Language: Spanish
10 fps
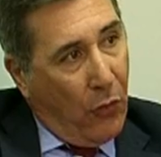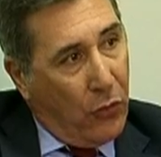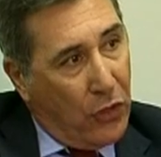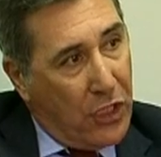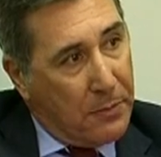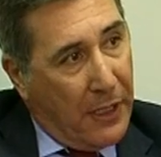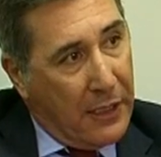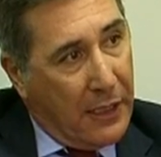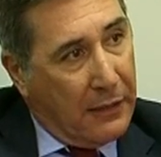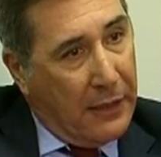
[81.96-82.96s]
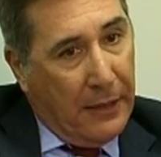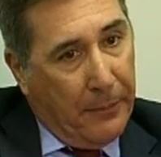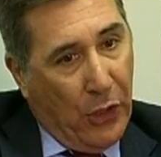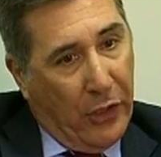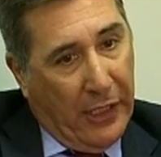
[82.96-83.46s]
conjunto de España,
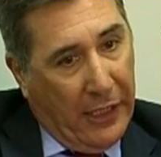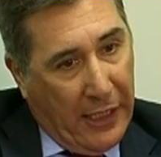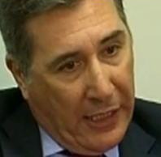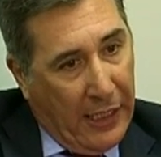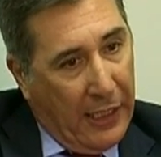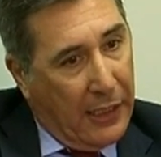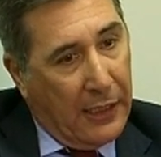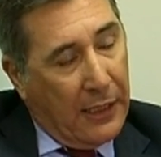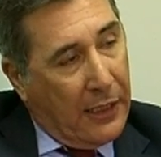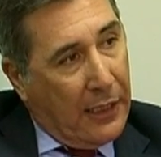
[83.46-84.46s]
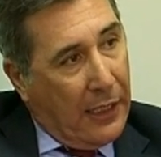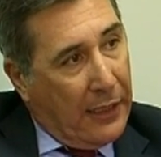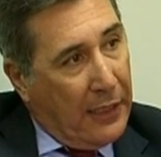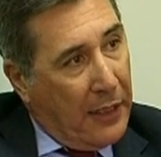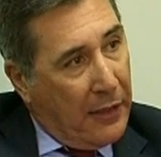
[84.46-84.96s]
pero que requiere
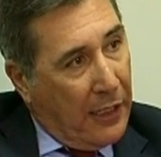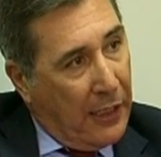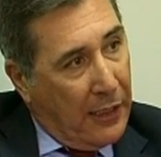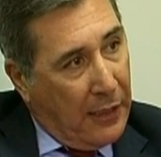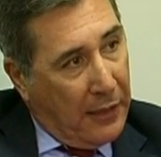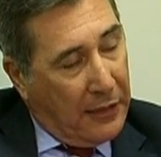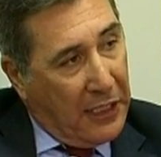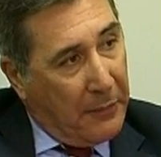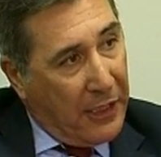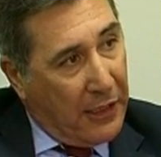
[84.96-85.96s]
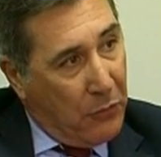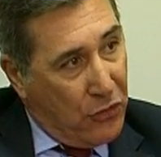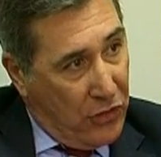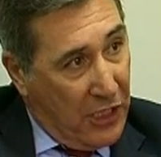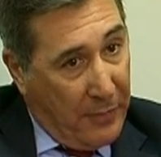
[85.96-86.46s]
analizar detenidamente
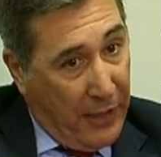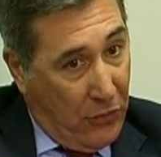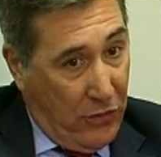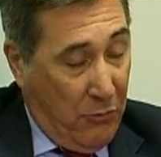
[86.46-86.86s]
muchos aspectos.